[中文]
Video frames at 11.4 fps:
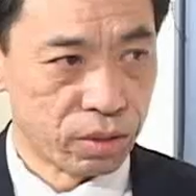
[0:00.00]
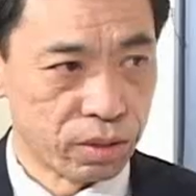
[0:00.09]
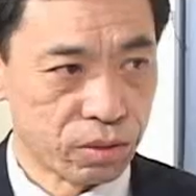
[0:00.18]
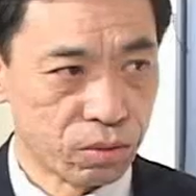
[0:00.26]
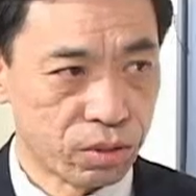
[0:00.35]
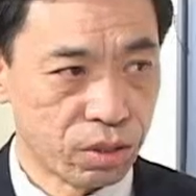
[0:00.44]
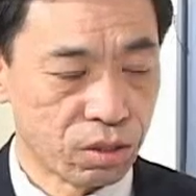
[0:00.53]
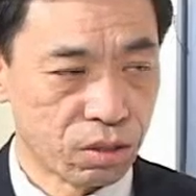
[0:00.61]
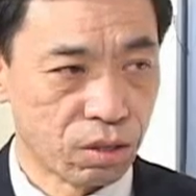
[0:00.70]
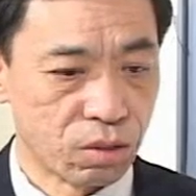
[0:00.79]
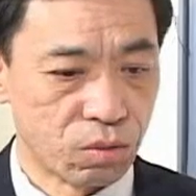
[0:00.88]
有人就
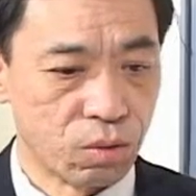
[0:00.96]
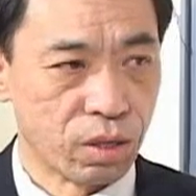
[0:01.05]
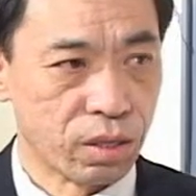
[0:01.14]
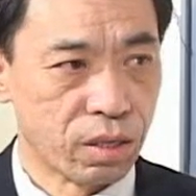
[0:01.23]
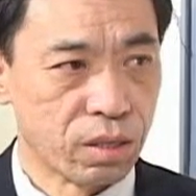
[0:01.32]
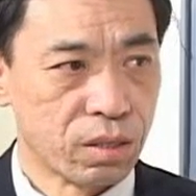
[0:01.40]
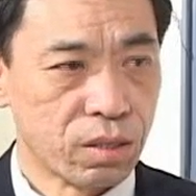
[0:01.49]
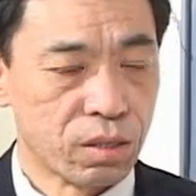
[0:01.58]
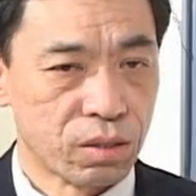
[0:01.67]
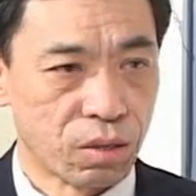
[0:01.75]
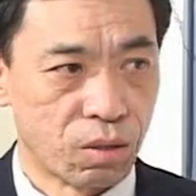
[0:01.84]
介绍的我呢，
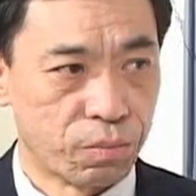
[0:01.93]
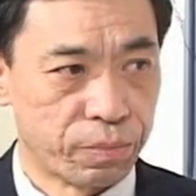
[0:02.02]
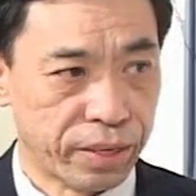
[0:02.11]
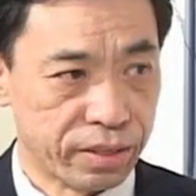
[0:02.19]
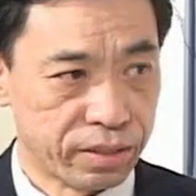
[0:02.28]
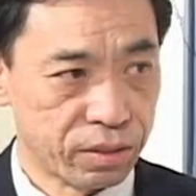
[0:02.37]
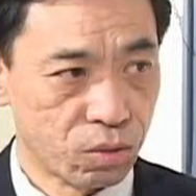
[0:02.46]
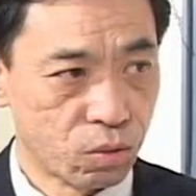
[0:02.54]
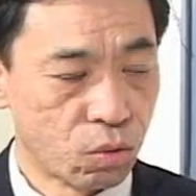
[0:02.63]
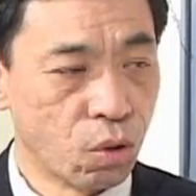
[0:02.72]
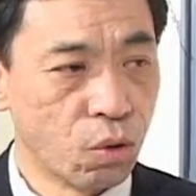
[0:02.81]
到北
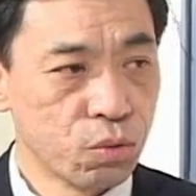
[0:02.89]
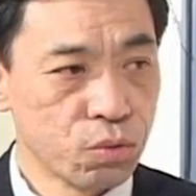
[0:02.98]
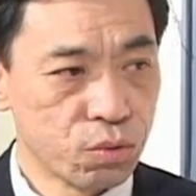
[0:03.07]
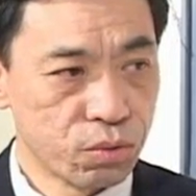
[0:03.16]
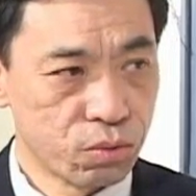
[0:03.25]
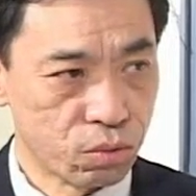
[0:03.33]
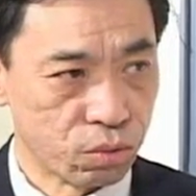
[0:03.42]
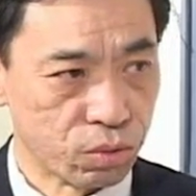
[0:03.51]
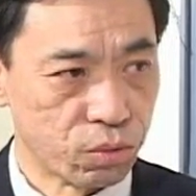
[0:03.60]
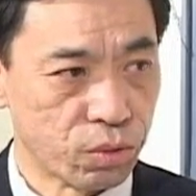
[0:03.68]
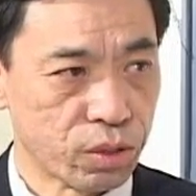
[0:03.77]
京空军
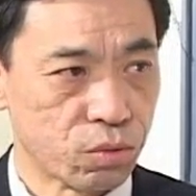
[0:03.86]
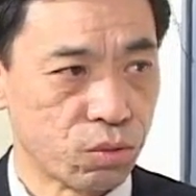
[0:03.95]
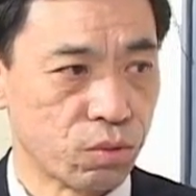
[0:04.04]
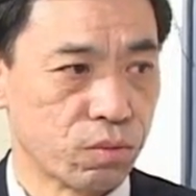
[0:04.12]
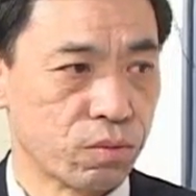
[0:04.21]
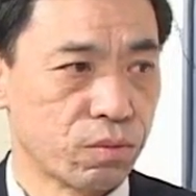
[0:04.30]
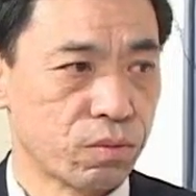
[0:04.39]
总医院去。